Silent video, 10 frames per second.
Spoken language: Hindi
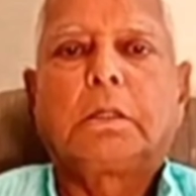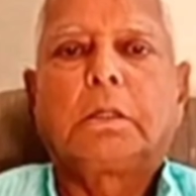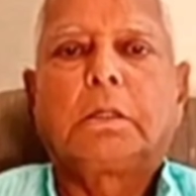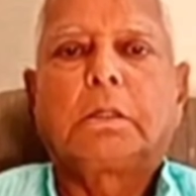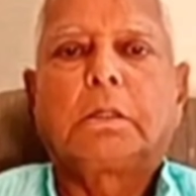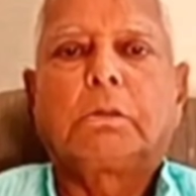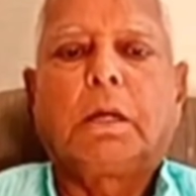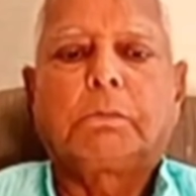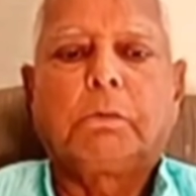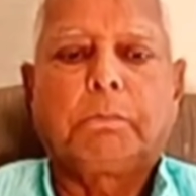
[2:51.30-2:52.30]
तो आपको
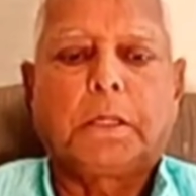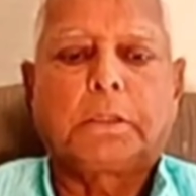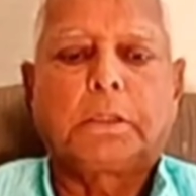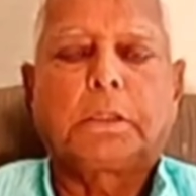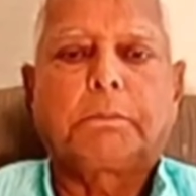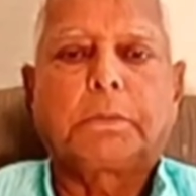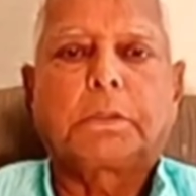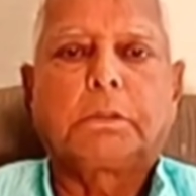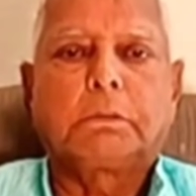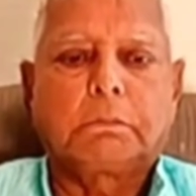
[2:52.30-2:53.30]
पार्टी के प्रति
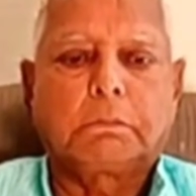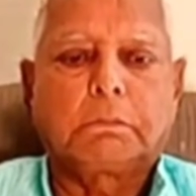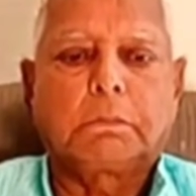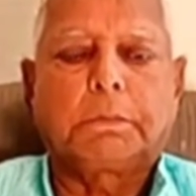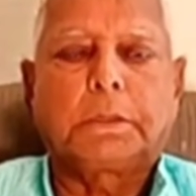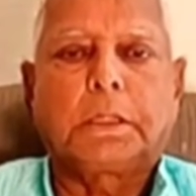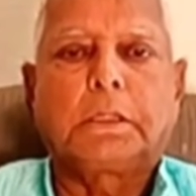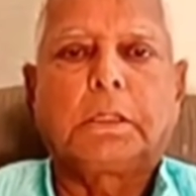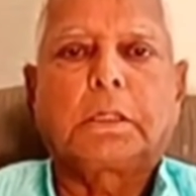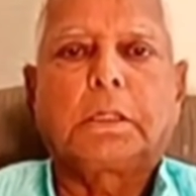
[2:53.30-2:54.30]
वफादारी
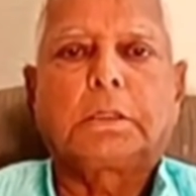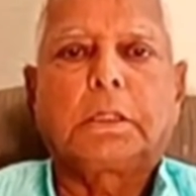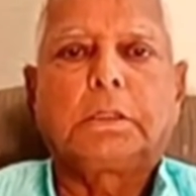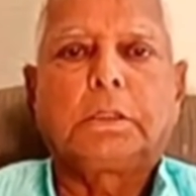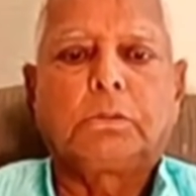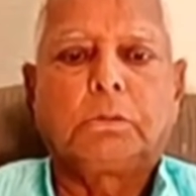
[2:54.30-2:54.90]
रखना चाहिए जो भी